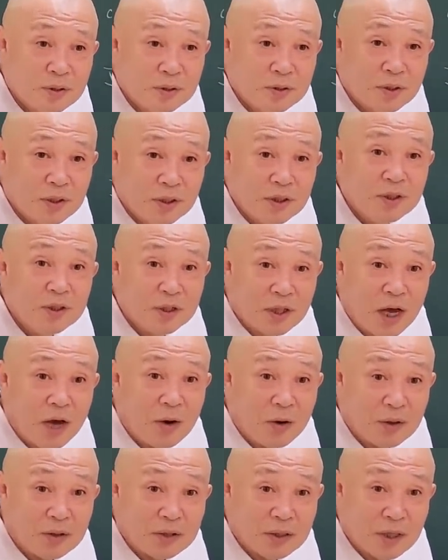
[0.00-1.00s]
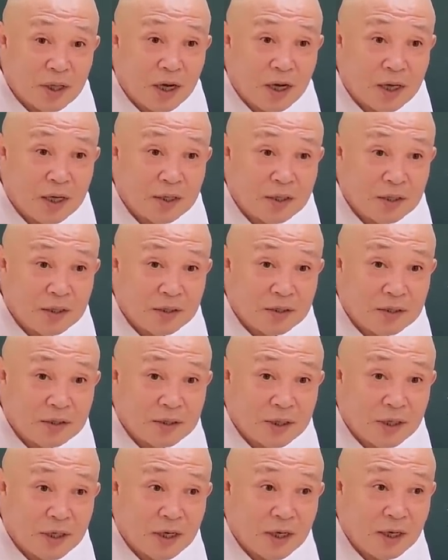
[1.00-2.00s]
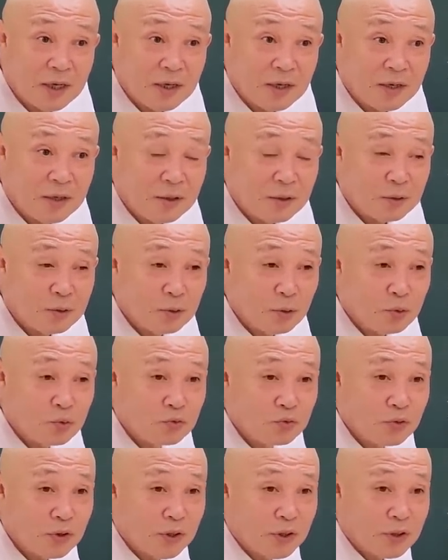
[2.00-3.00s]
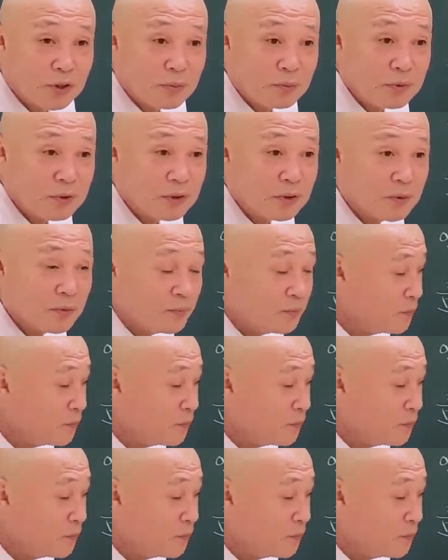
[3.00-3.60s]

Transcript: 이제 이겨 나가야 되는 거잖아. 쪽수의 개념이지.